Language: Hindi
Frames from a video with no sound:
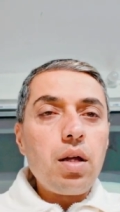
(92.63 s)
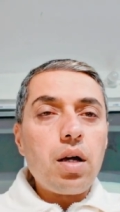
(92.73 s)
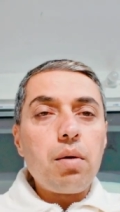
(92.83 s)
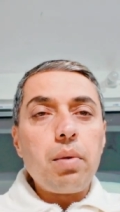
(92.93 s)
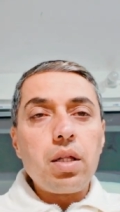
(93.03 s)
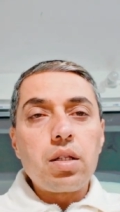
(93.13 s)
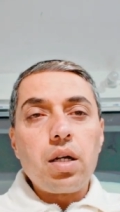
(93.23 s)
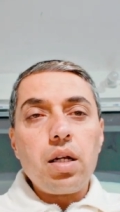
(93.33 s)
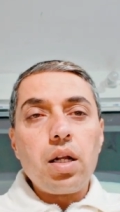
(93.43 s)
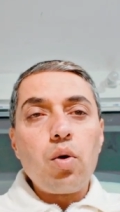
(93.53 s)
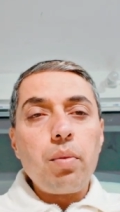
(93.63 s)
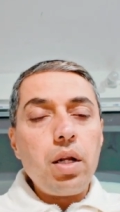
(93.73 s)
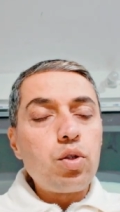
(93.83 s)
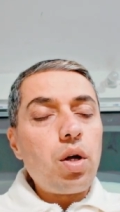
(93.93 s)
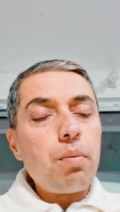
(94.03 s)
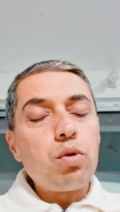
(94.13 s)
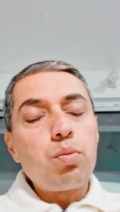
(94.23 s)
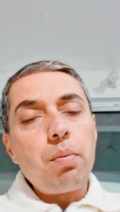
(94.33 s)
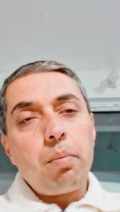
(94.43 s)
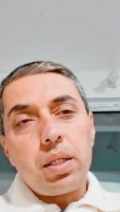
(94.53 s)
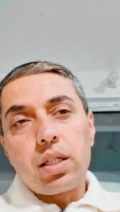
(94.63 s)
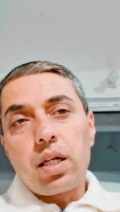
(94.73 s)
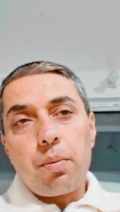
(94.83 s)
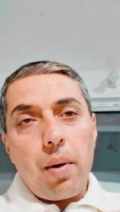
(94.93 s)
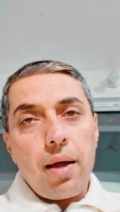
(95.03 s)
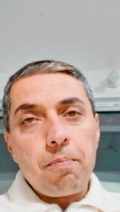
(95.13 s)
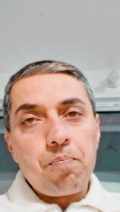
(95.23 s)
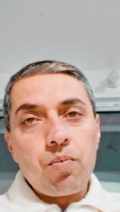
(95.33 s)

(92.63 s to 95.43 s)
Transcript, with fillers: अगर मदद करने को मिले तो हम भी उसमें मदद कर पाएँ